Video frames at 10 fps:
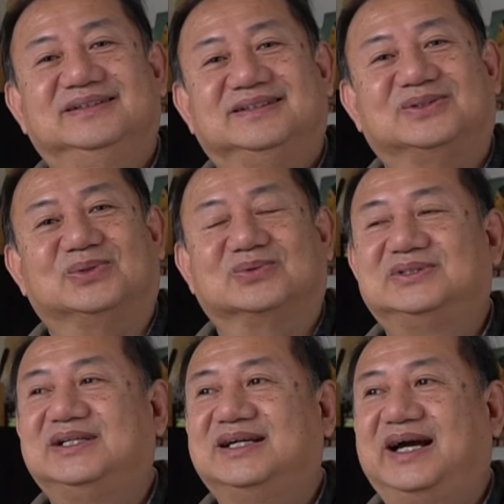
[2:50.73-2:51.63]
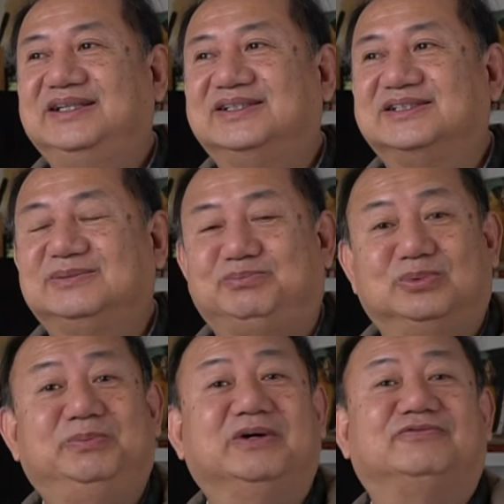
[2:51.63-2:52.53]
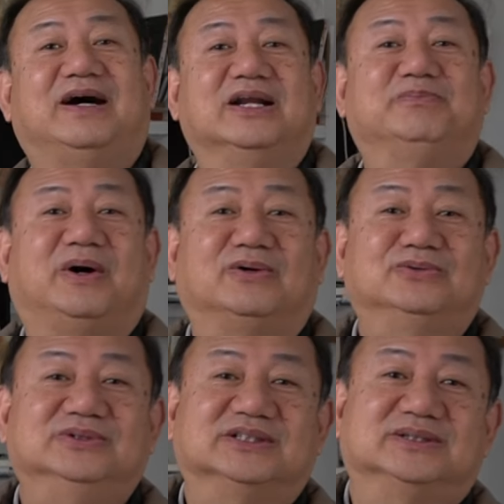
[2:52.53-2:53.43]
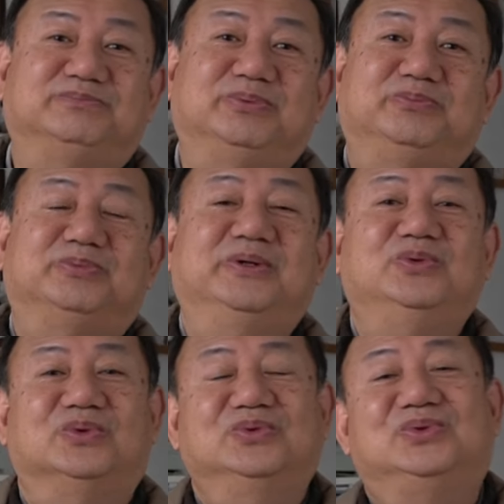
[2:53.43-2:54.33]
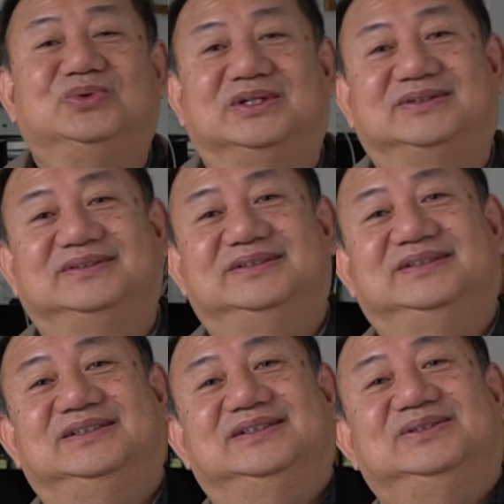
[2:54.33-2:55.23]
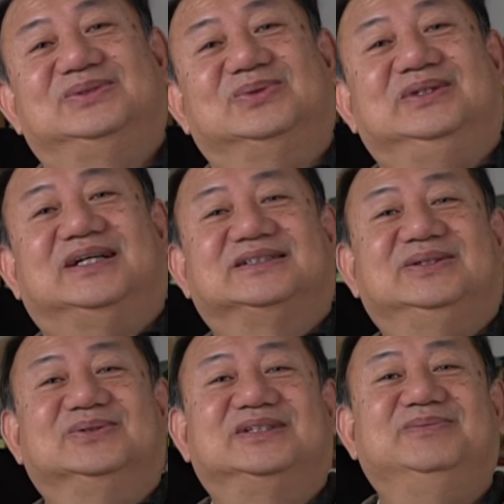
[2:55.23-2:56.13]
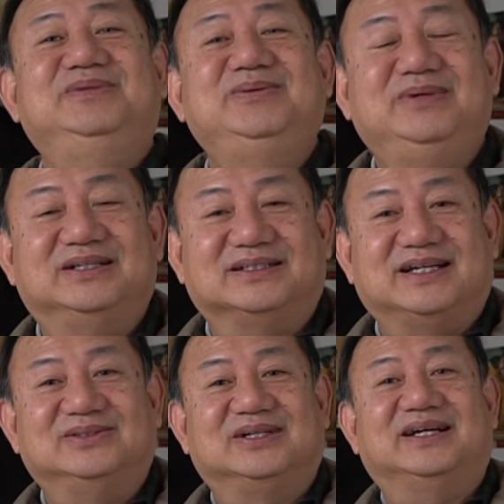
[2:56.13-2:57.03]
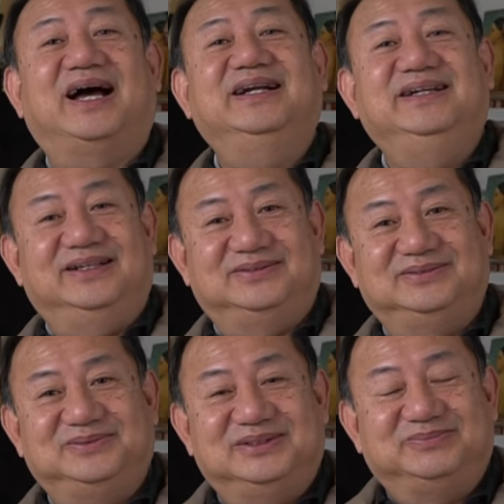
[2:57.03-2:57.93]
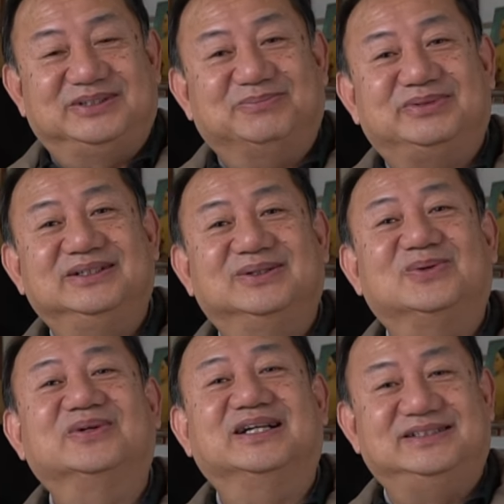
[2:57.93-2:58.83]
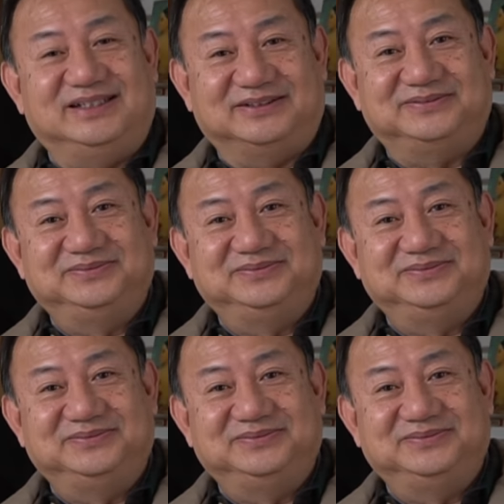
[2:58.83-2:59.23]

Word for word: 他总是这个爱情是不被法律保护的，是不不被允许的，所以他才有这个秘密的，才有这个暗恋，才不能够公开讲。